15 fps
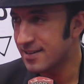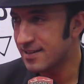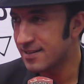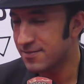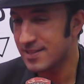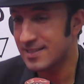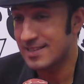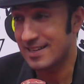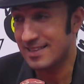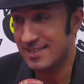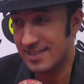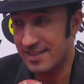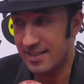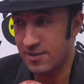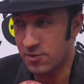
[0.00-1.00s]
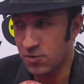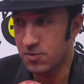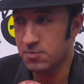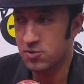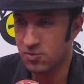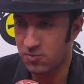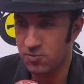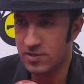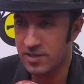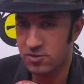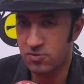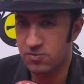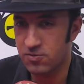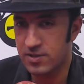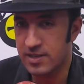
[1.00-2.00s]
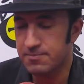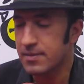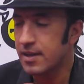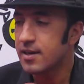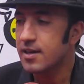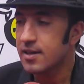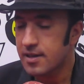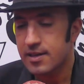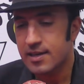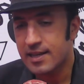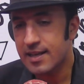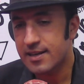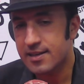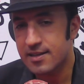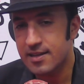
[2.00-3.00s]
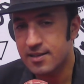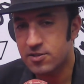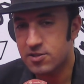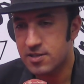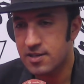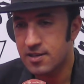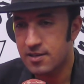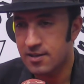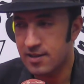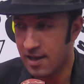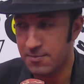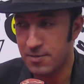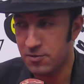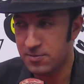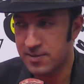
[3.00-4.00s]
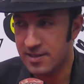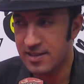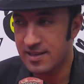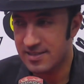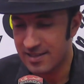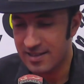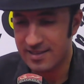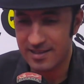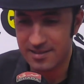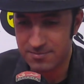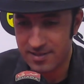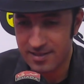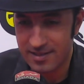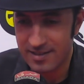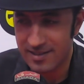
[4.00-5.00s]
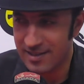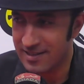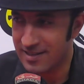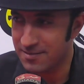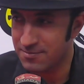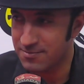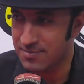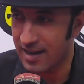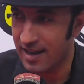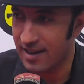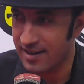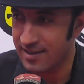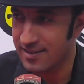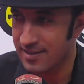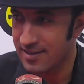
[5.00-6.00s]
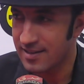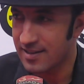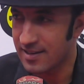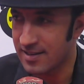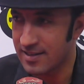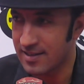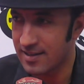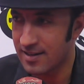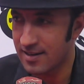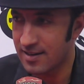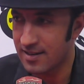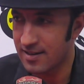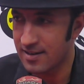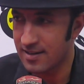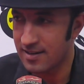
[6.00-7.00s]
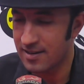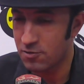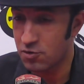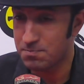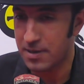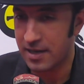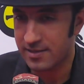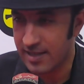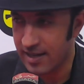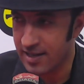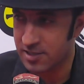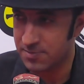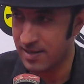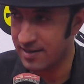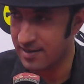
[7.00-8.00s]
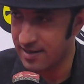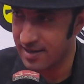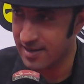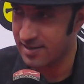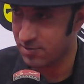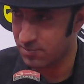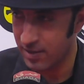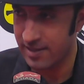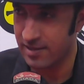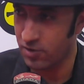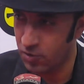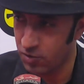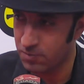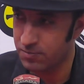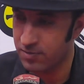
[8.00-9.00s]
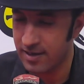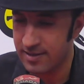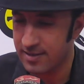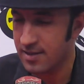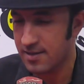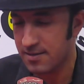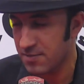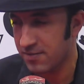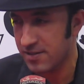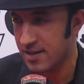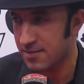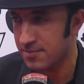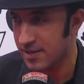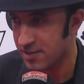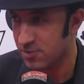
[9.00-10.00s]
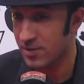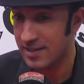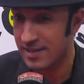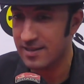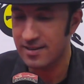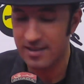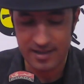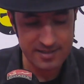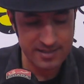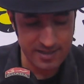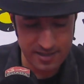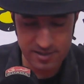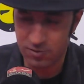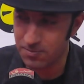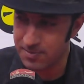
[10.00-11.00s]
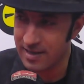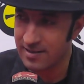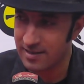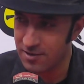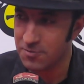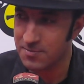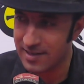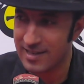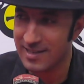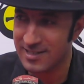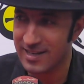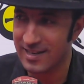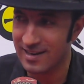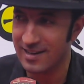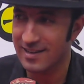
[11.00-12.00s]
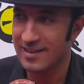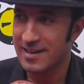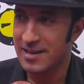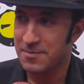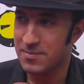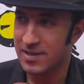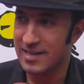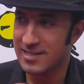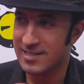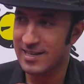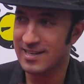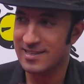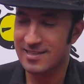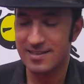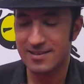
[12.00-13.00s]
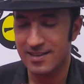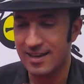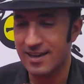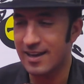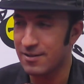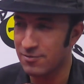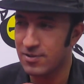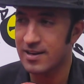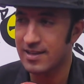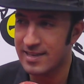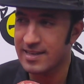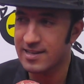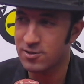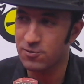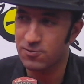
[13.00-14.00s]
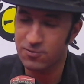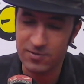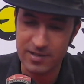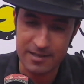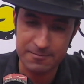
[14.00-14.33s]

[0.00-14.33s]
فين تغديت اليوم شوفوني شوفوني الا كان هذا الشيء الاعمال بالنيات الا كان الا كان بغرض يعني لو بارتاج مع الناس وواحد الحب وهذا ما فيها باس ولكن تنحسوا بانه ما كاينش غير شوفوني ما كاينش غير فوالا كاينه شوفوني